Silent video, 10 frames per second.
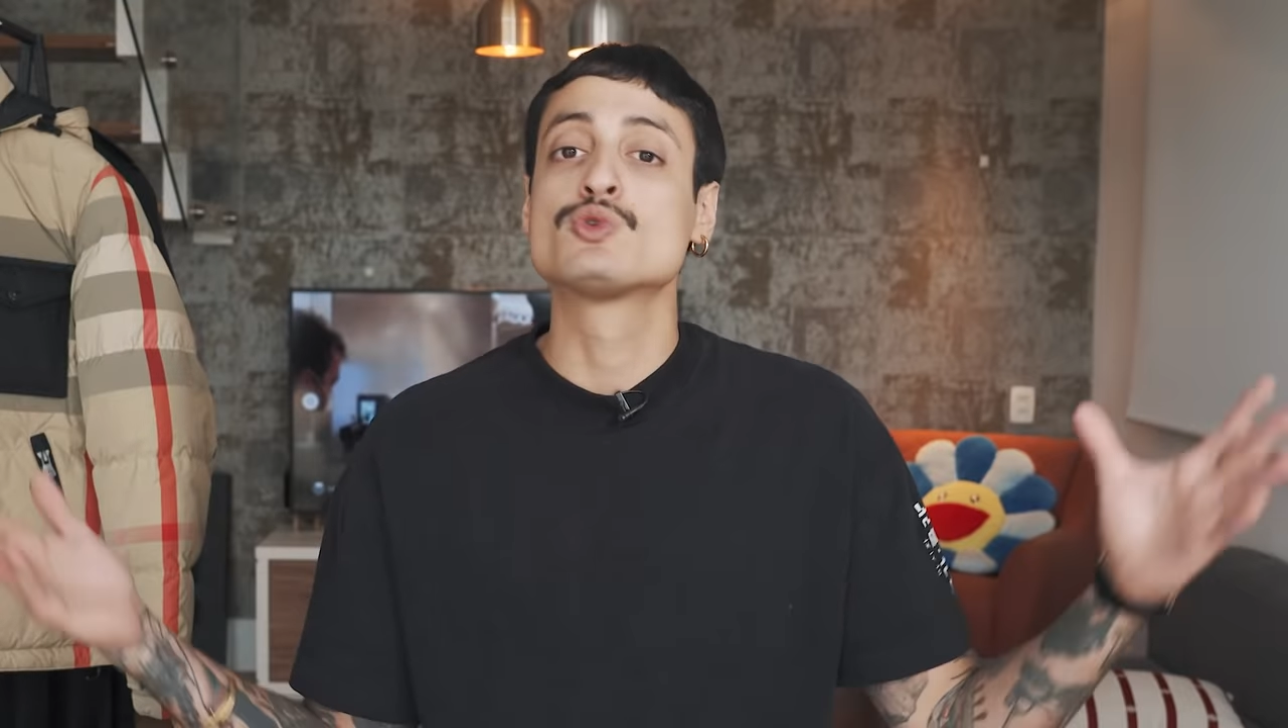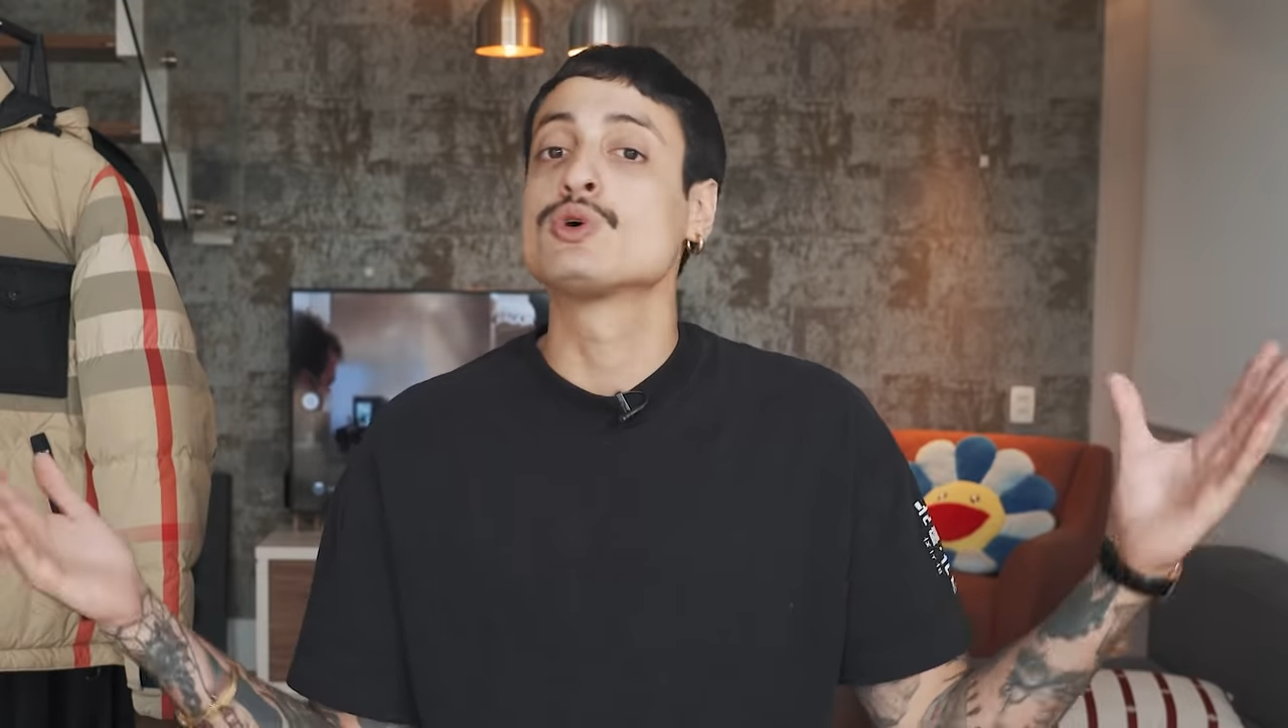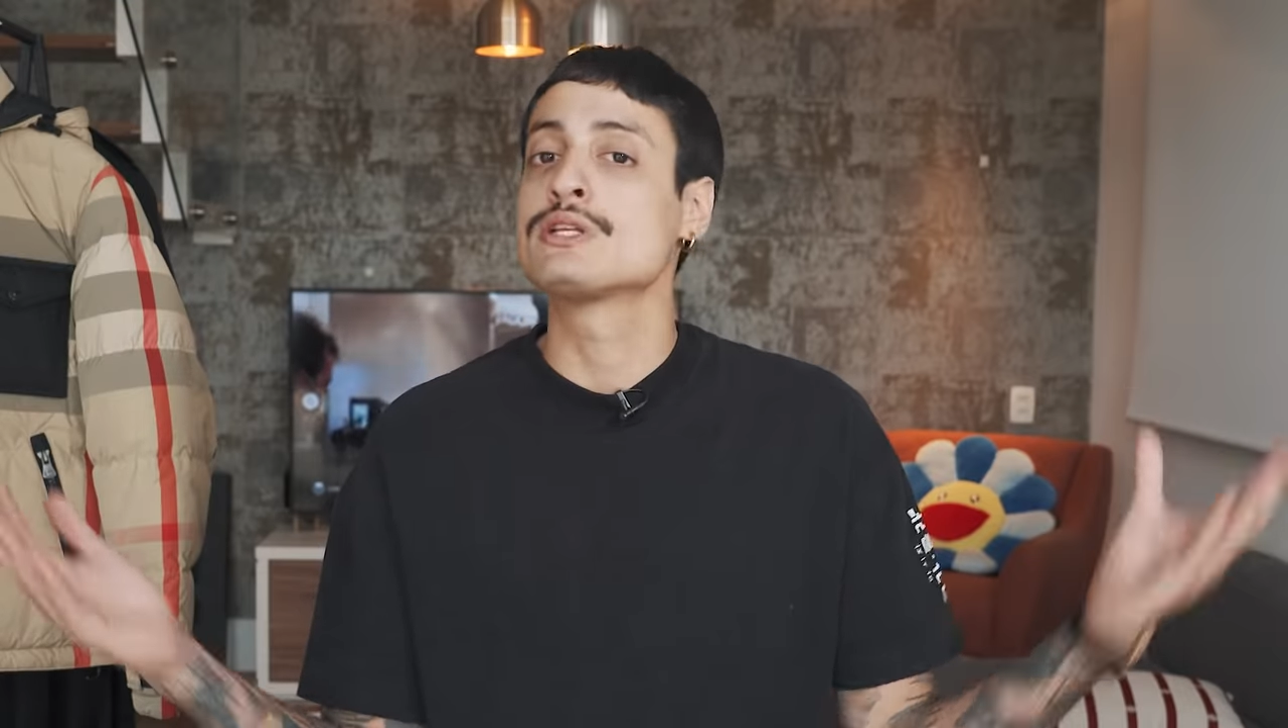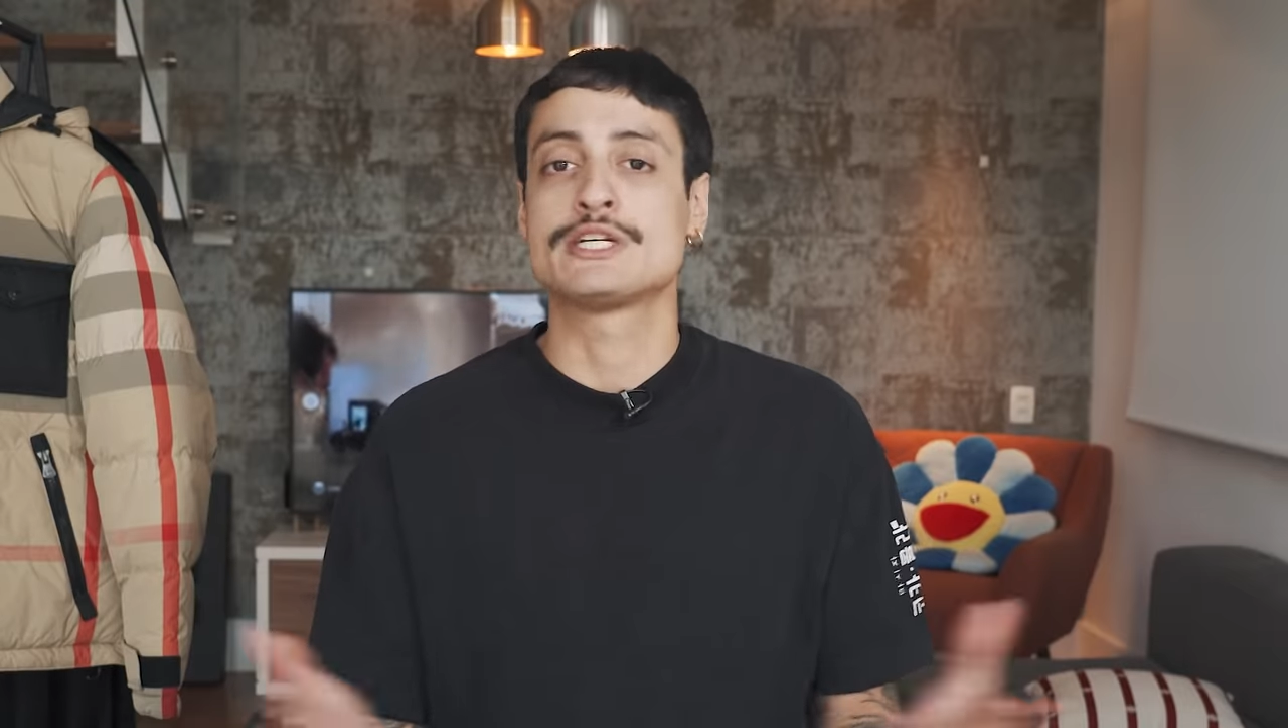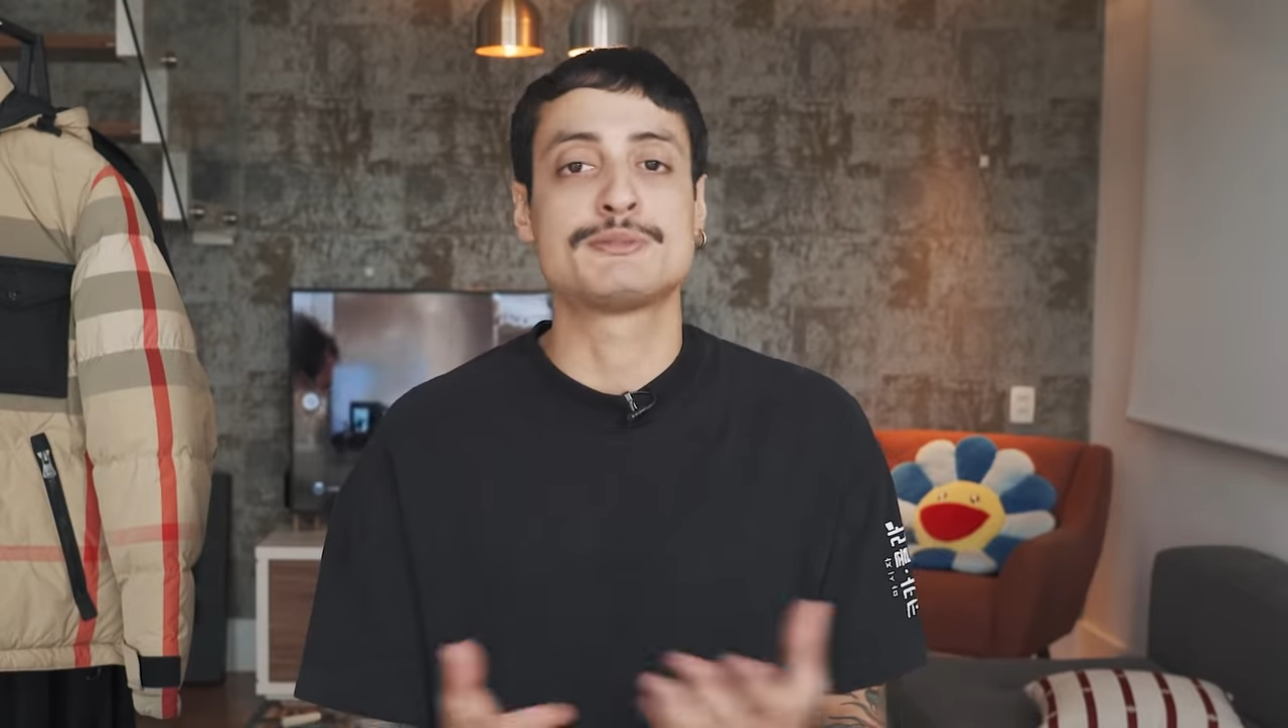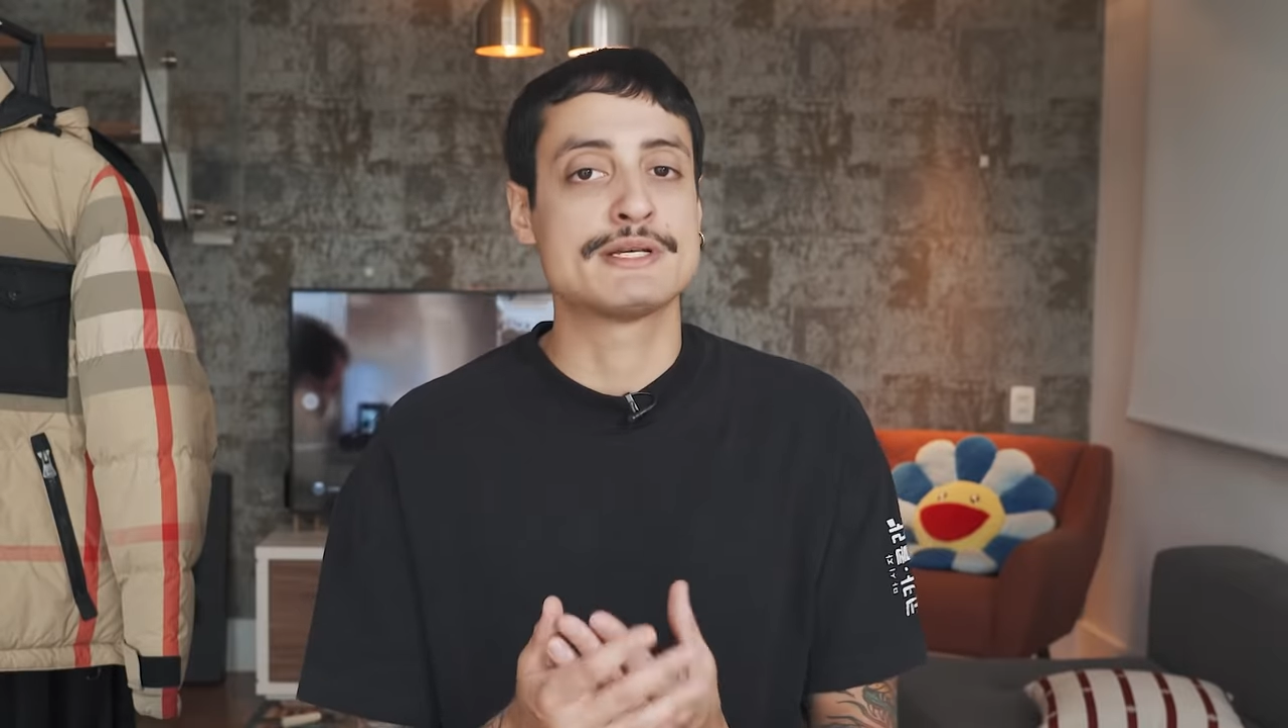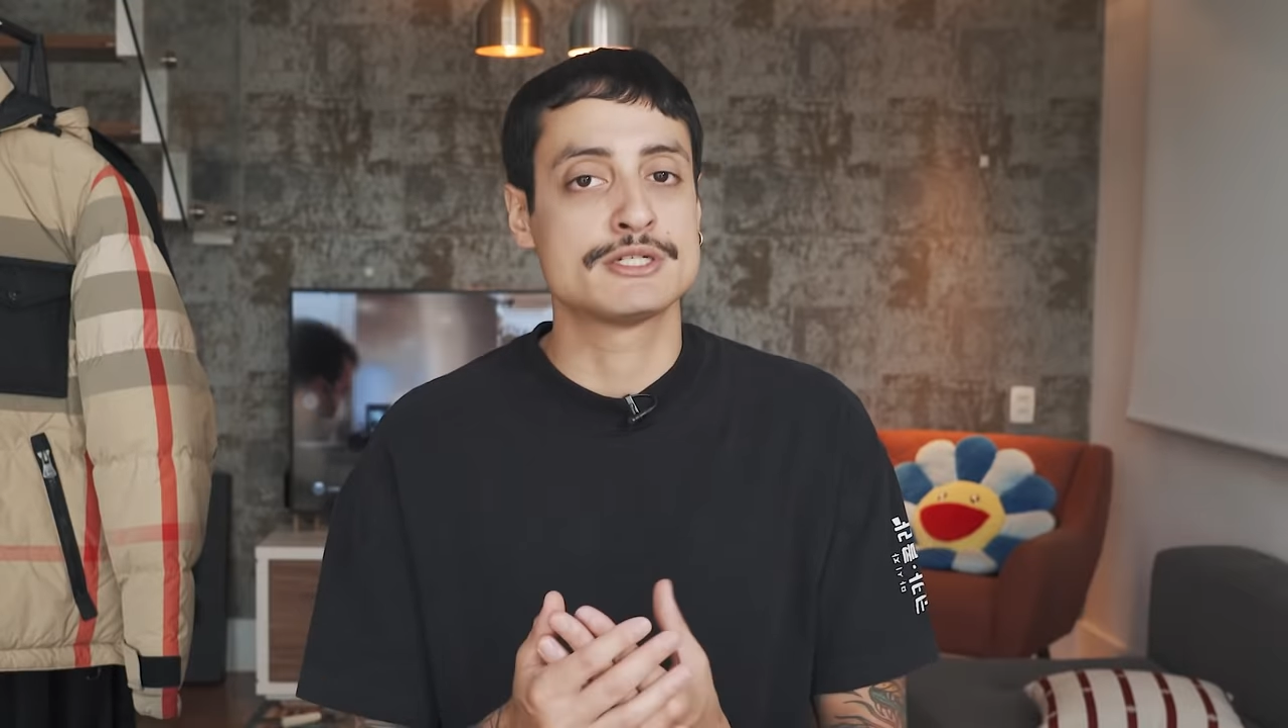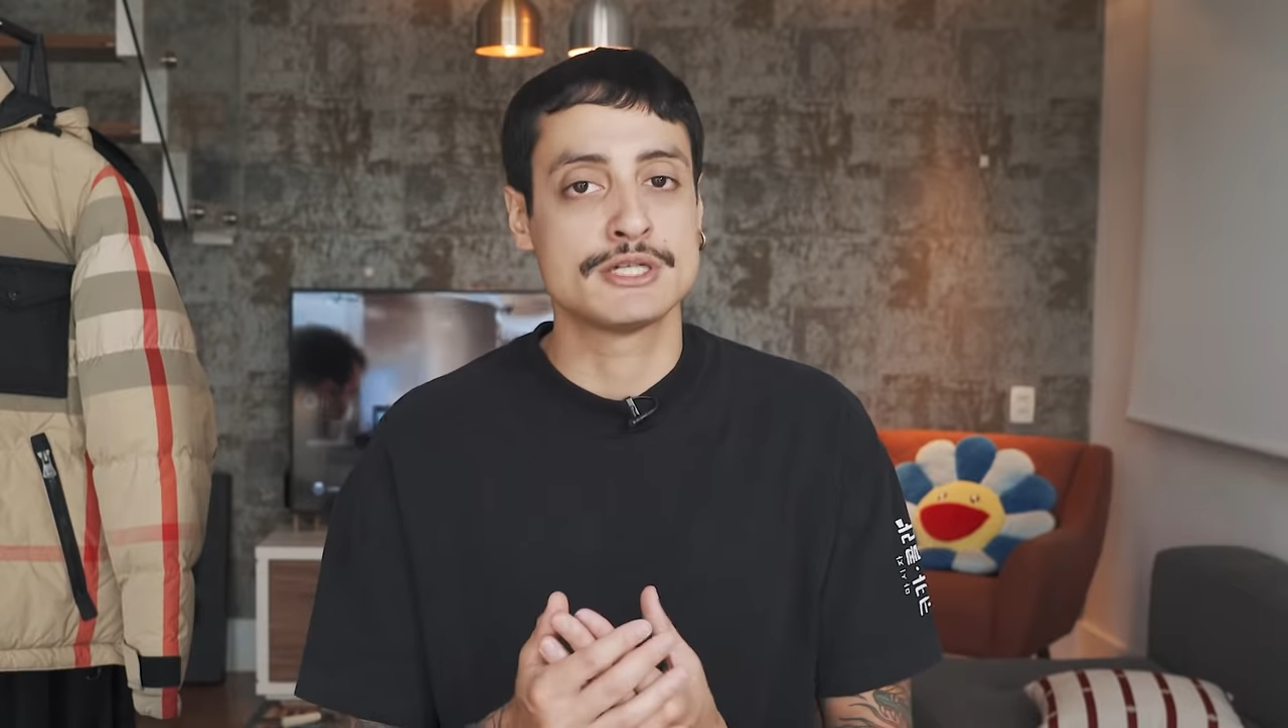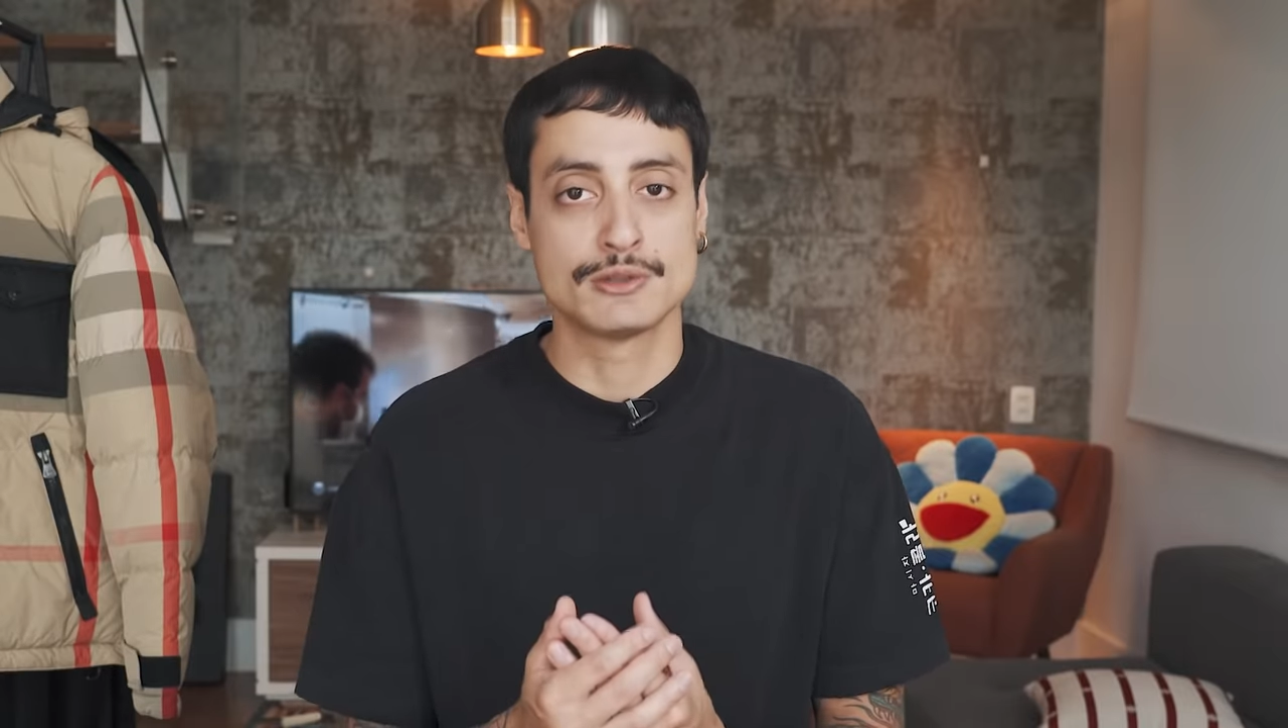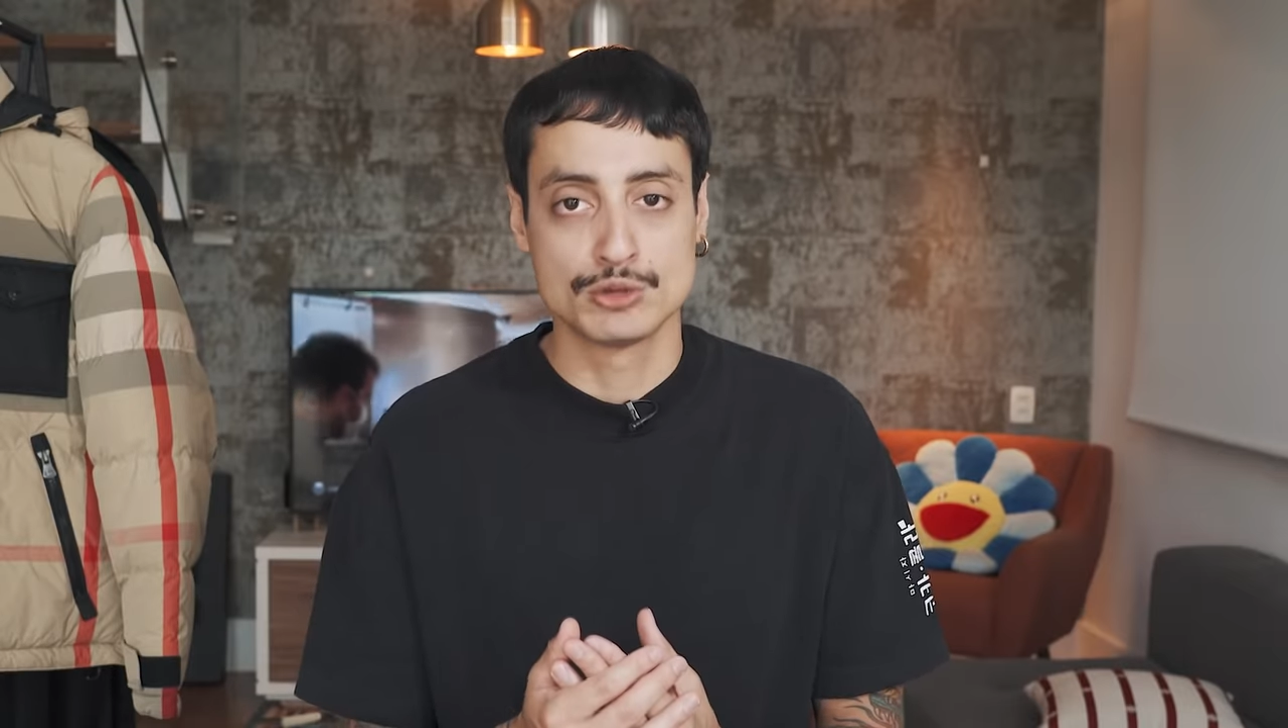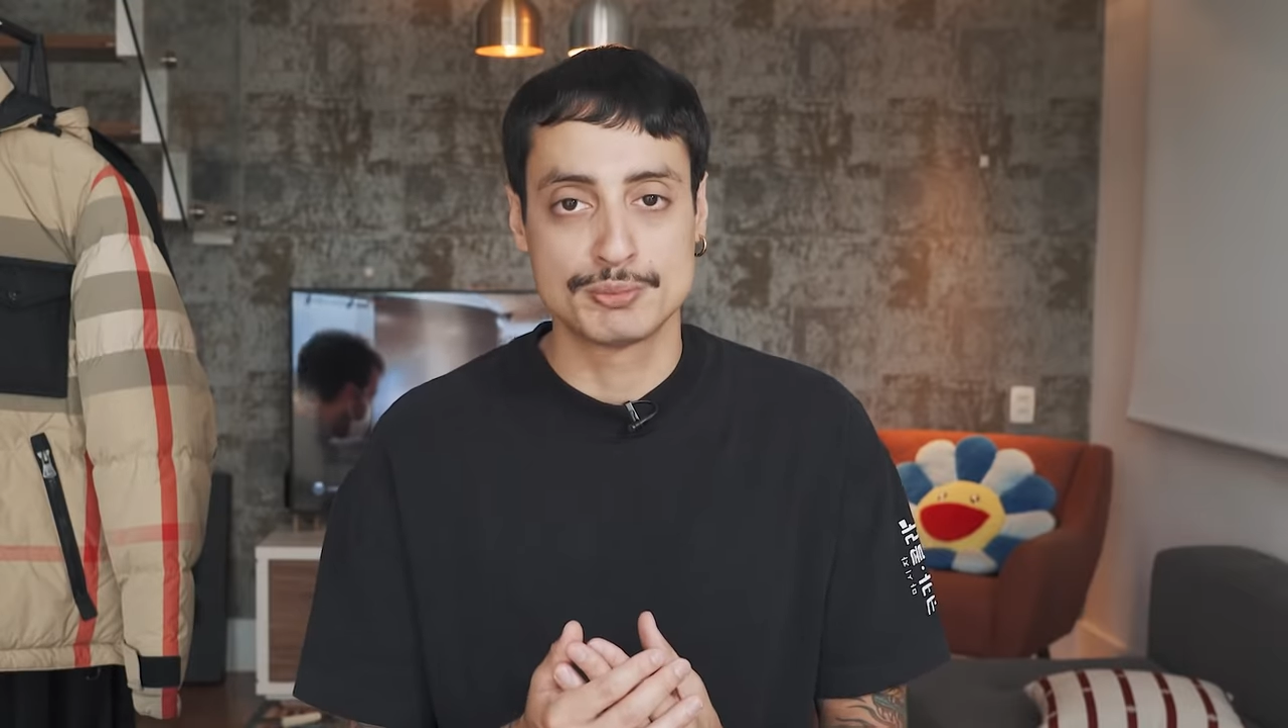todas as peças já estão